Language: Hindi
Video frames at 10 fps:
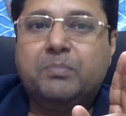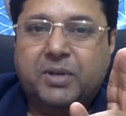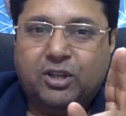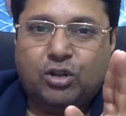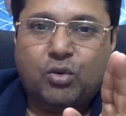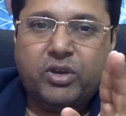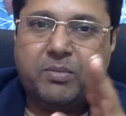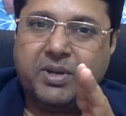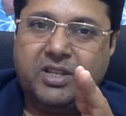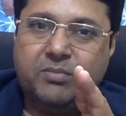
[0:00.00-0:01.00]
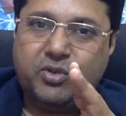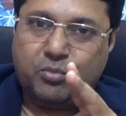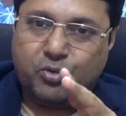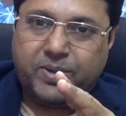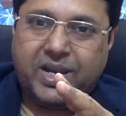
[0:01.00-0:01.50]
प्रदाताओं के माध्यम से
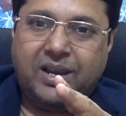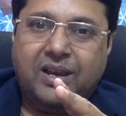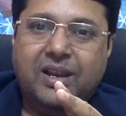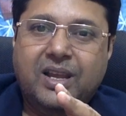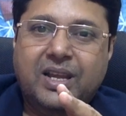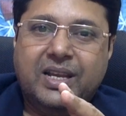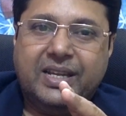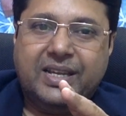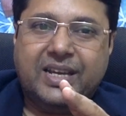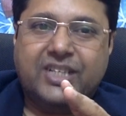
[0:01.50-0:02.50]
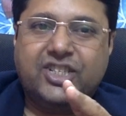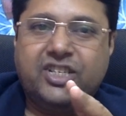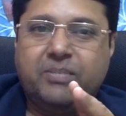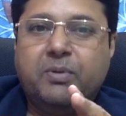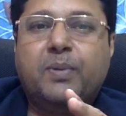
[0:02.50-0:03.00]
मोबाइल
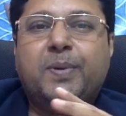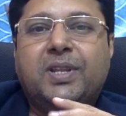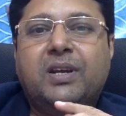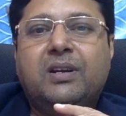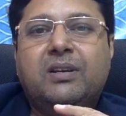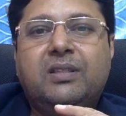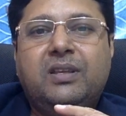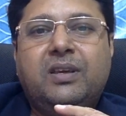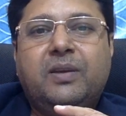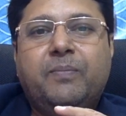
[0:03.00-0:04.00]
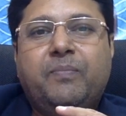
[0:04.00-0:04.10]
गैजेट बीमा प्रदान करती है